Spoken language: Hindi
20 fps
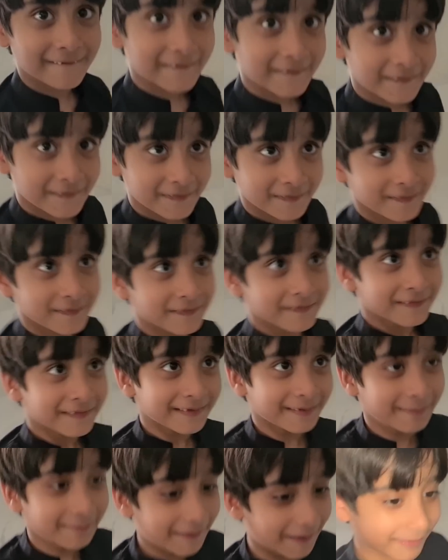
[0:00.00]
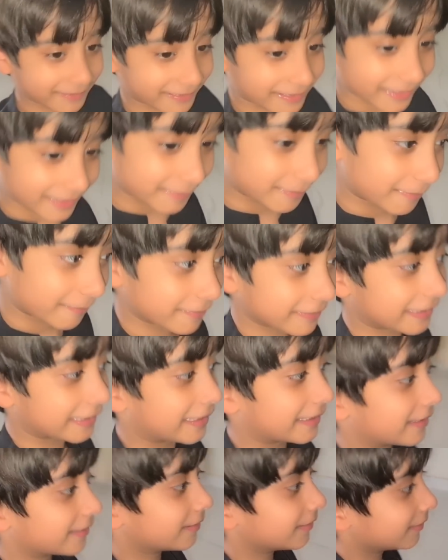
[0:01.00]
ही नहीं बंद किया आपने तो अंदर नहीं
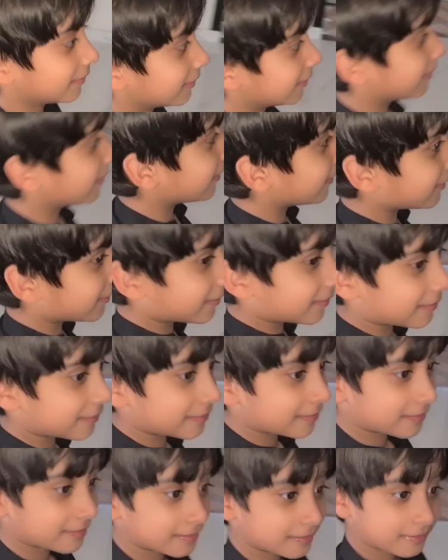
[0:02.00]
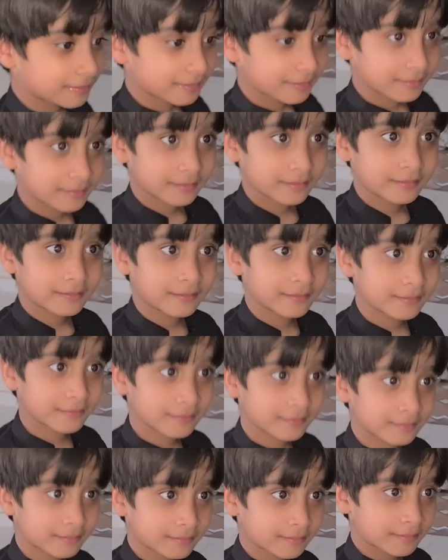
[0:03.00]
जाना अभी अंदर ही जाना पुलिस अंदर ड्रेस चेंज
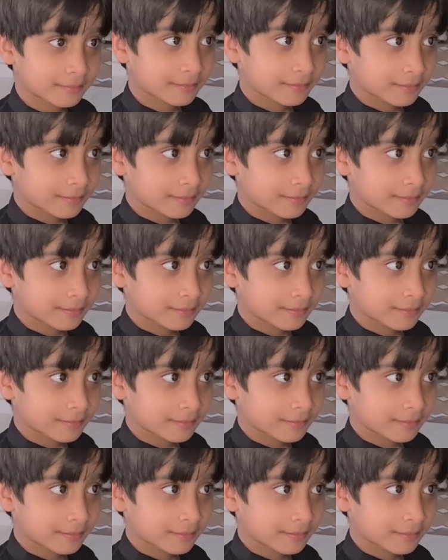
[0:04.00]
कर करिए